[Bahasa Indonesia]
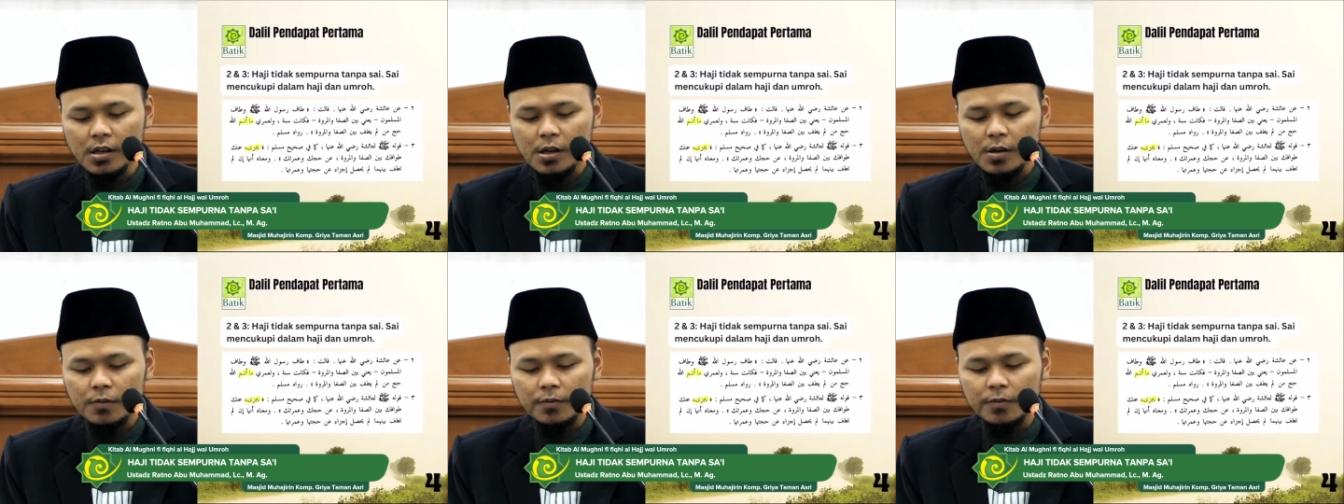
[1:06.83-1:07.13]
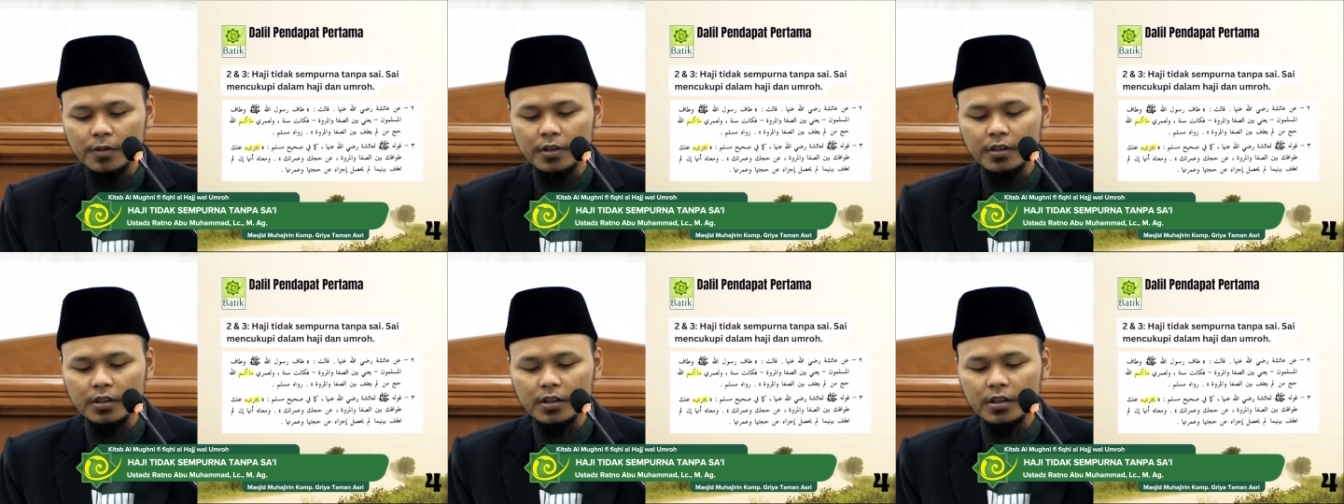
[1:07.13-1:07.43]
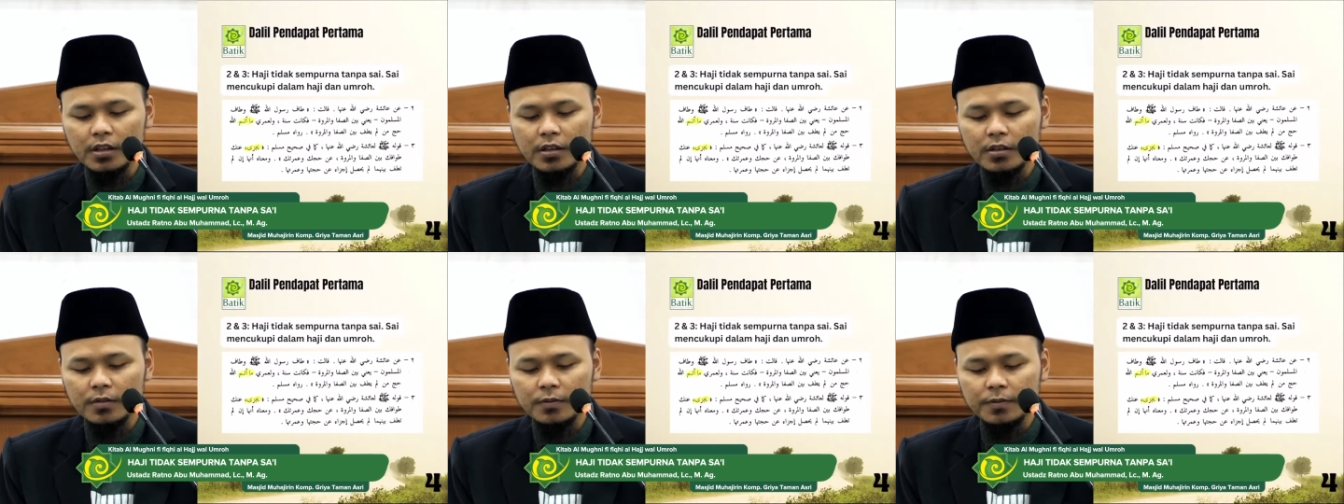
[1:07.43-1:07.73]

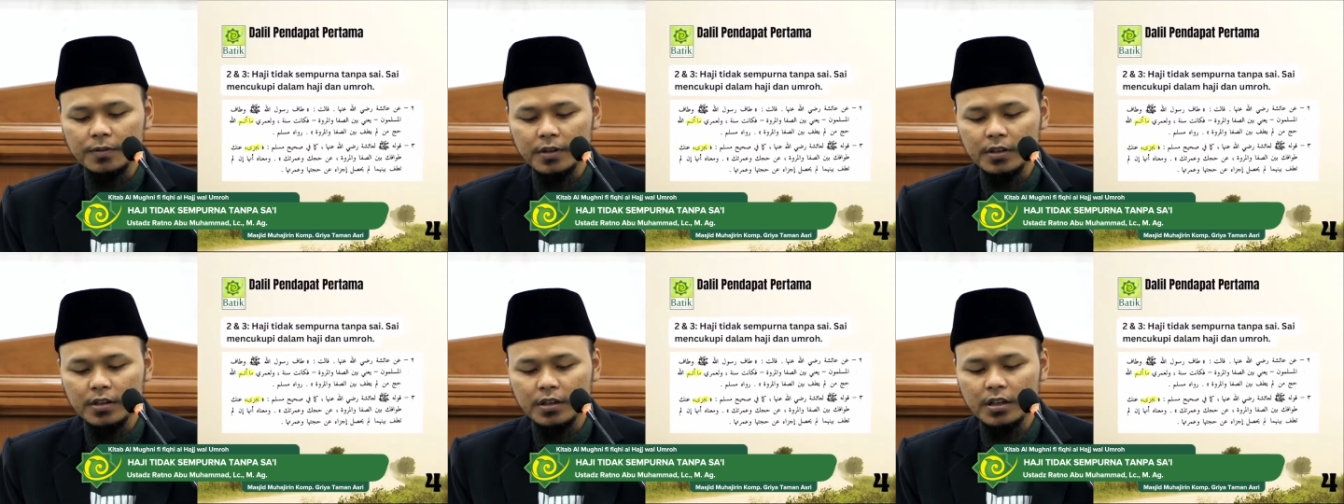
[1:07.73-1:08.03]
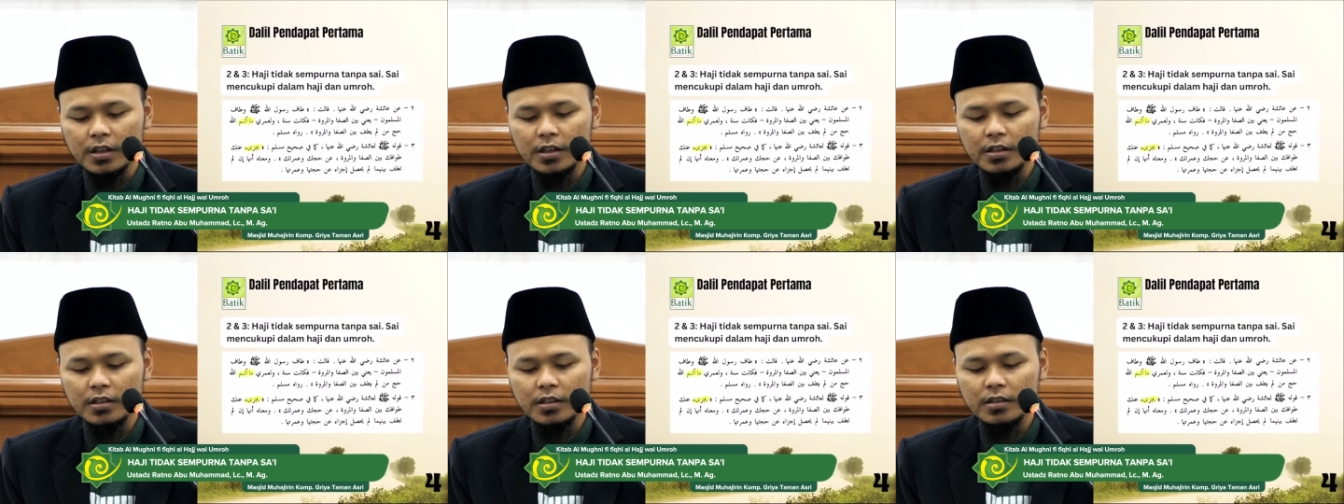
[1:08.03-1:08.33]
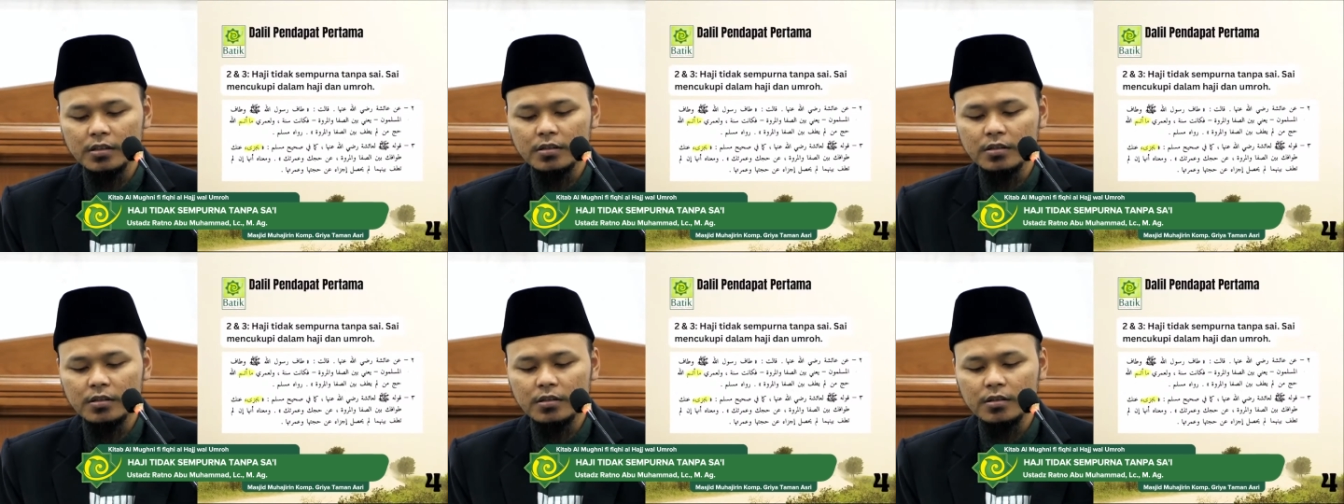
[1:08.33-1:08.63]
Faka,
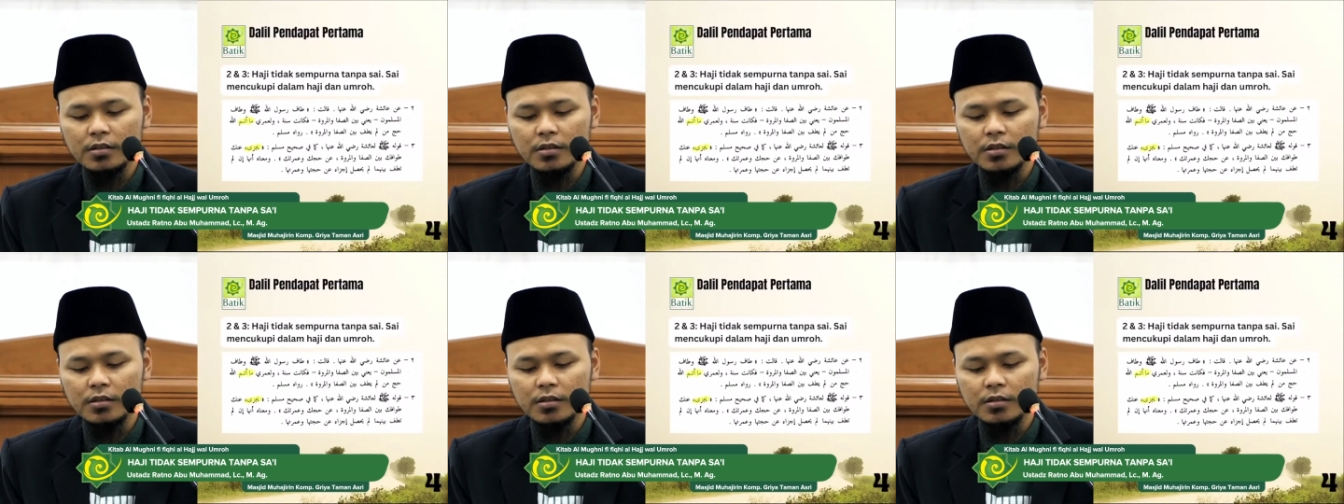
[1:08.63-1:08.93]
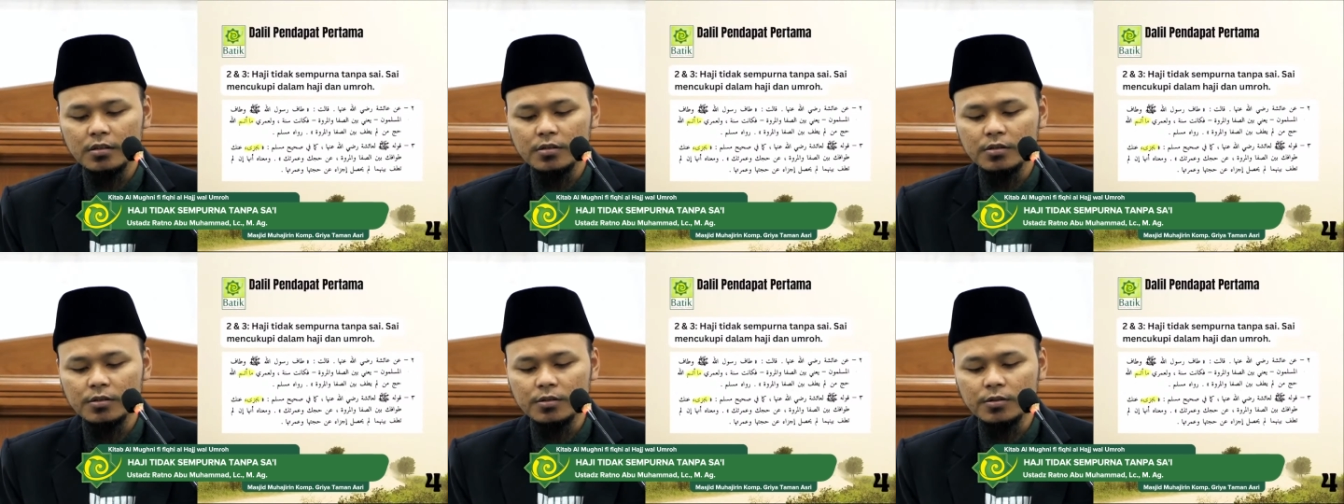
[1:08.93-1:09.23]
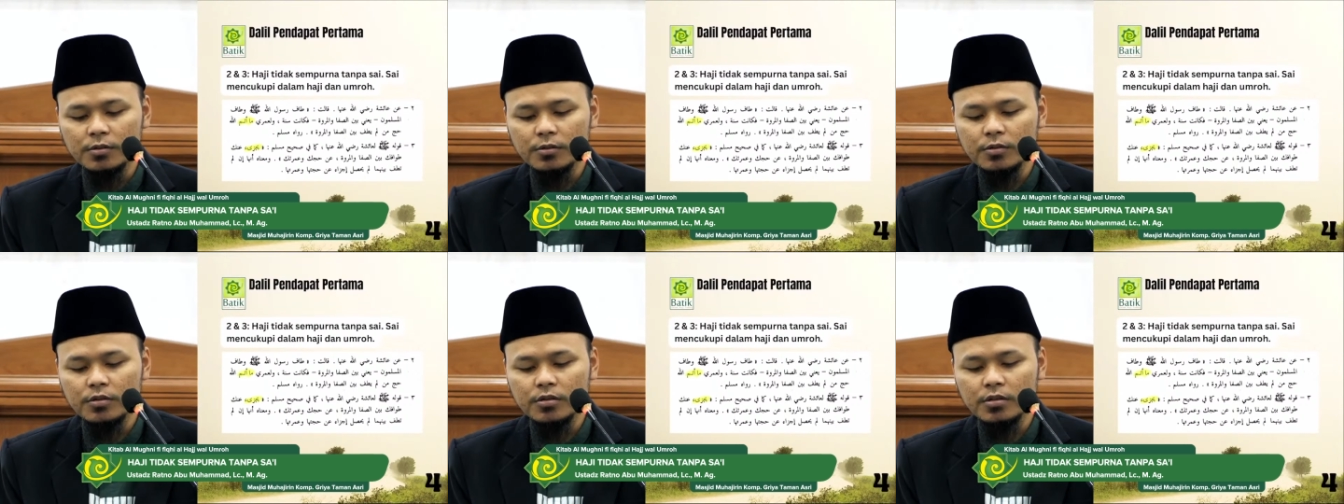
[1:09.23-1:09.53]
fakanat
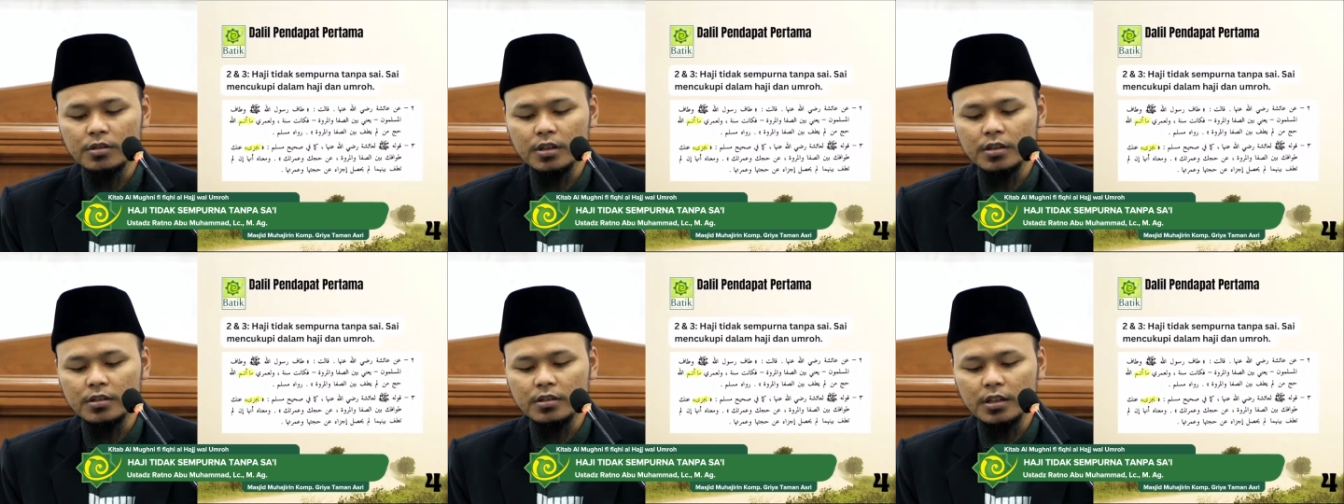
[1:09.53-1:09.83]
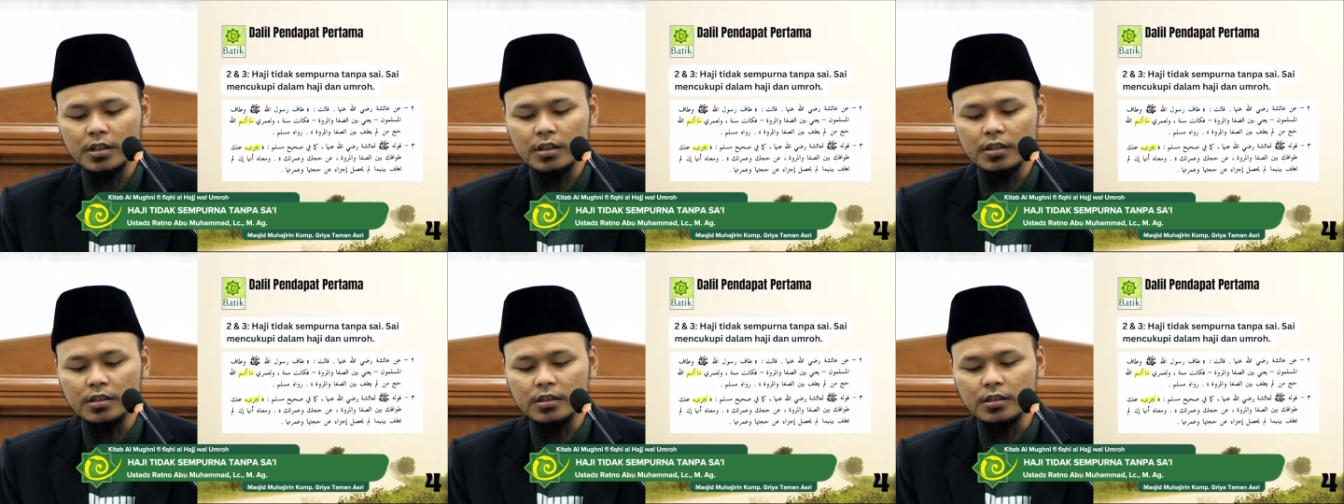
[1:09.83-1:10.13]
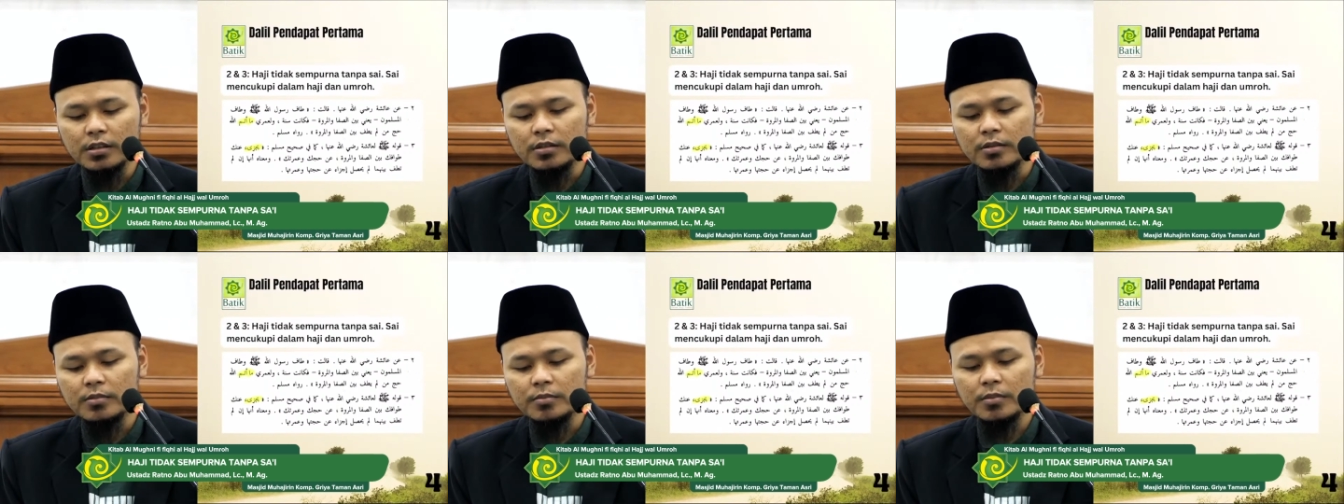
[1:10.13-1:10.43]
sunnatan